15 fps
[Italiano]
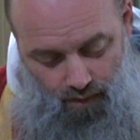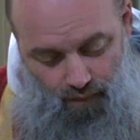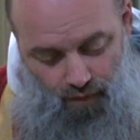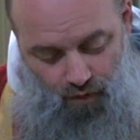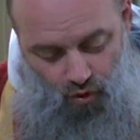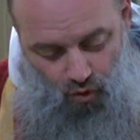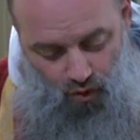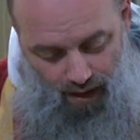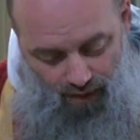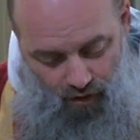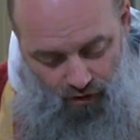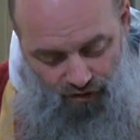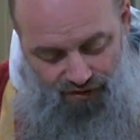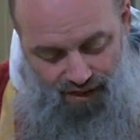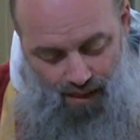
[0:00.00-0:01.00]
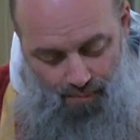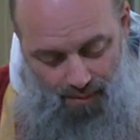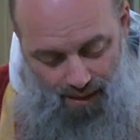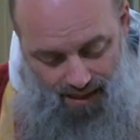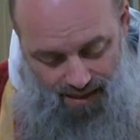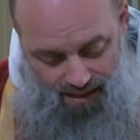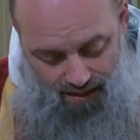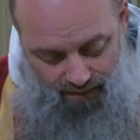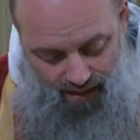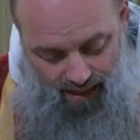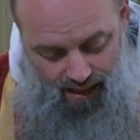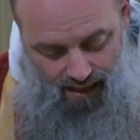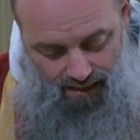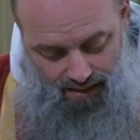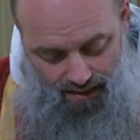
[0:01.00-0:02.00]
Con la vostra
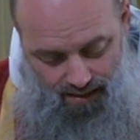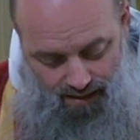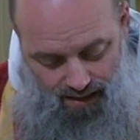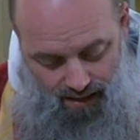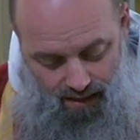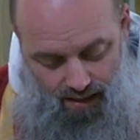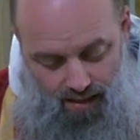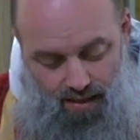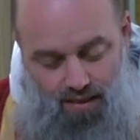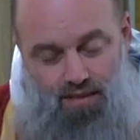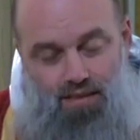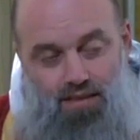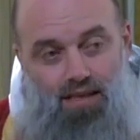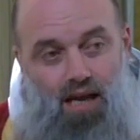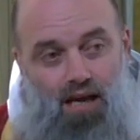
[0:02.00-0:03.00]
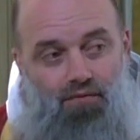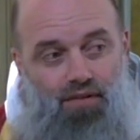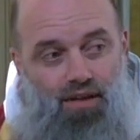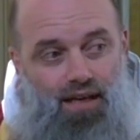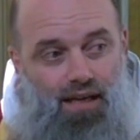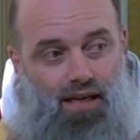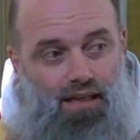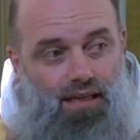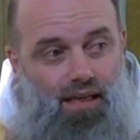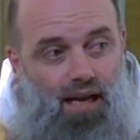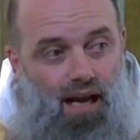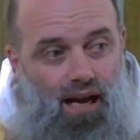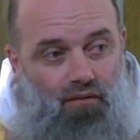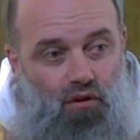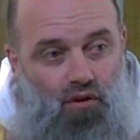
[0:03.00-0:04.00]
perseveranza salverete
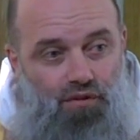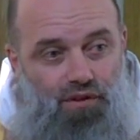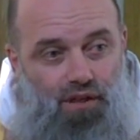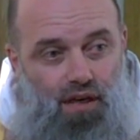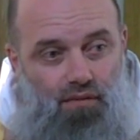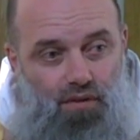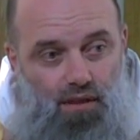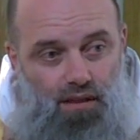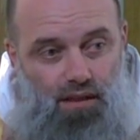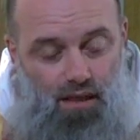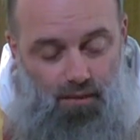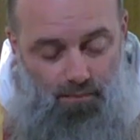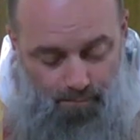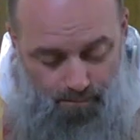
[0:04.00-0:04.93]
la vostra vita.